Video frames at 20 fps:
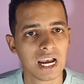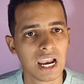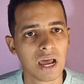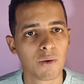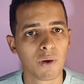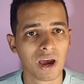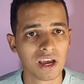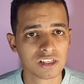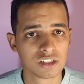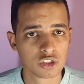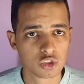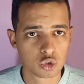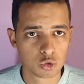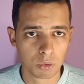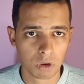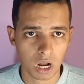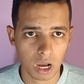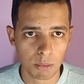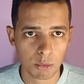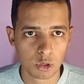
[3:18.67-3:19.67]
لو عايز
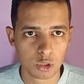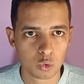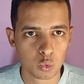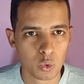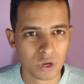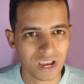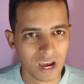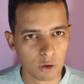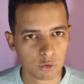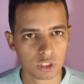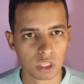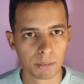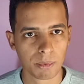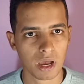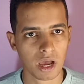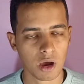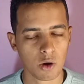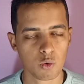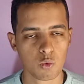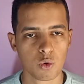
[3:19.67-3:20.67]
السوبر اموليد وجوده
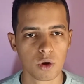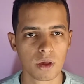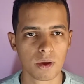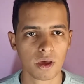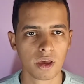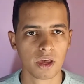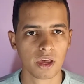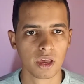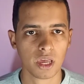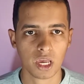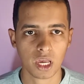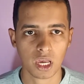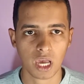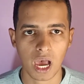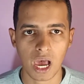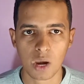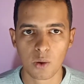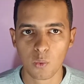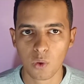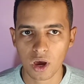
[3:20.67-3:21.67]
بقى
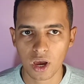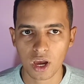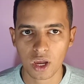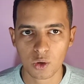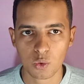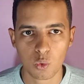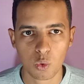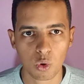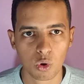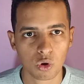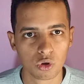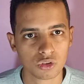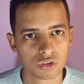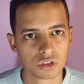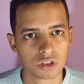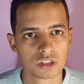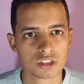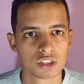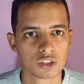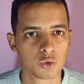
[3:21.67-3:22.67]
والوان
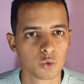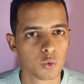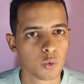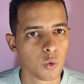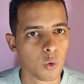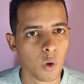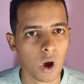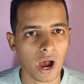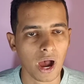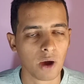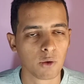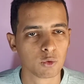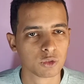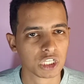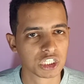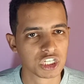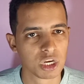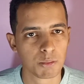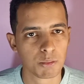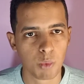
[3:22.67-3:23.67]
وكونتراست
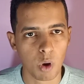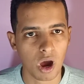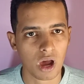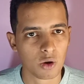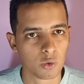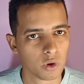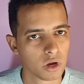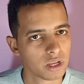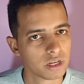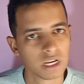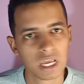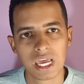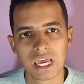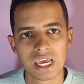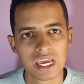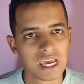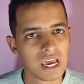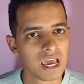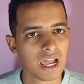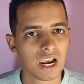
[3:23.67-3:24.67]
وتشبع الوان
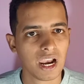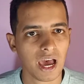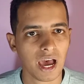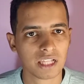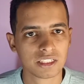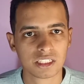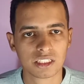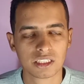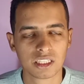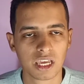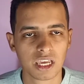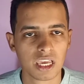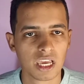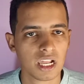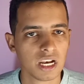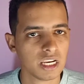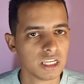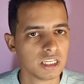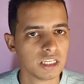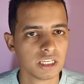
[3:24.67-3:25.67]
لا
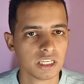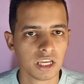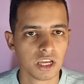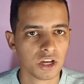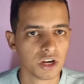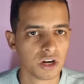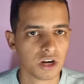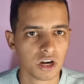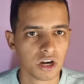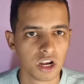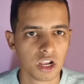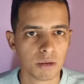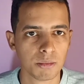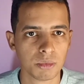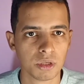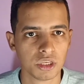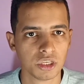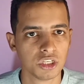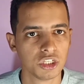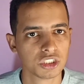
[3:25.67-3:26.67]
هتتجه
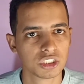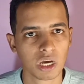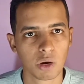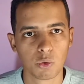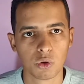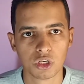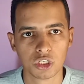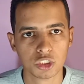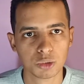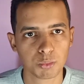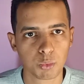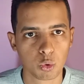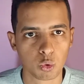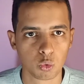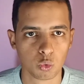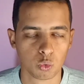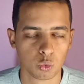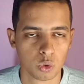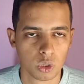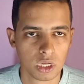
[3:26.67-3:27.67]
للريلمي 8 او ال8
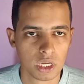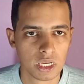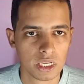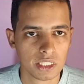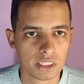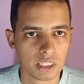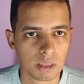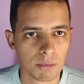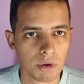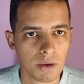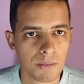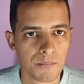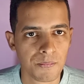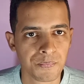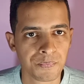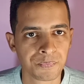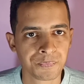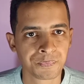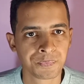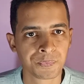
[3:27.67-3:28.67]
برو
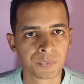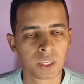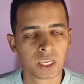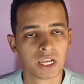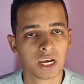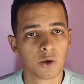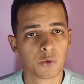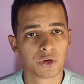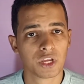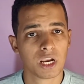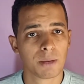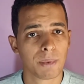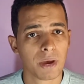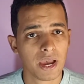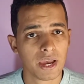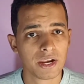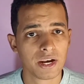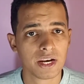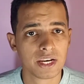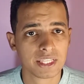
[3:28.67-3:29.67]
تمام لو جينا
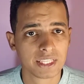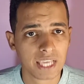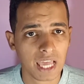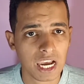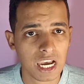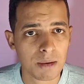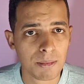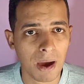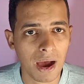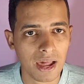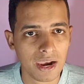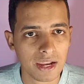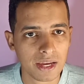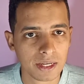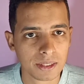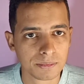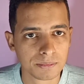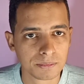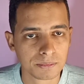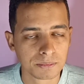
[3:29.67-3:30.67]
بقى هنا نتكلم
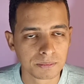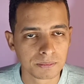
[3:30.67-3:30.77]
على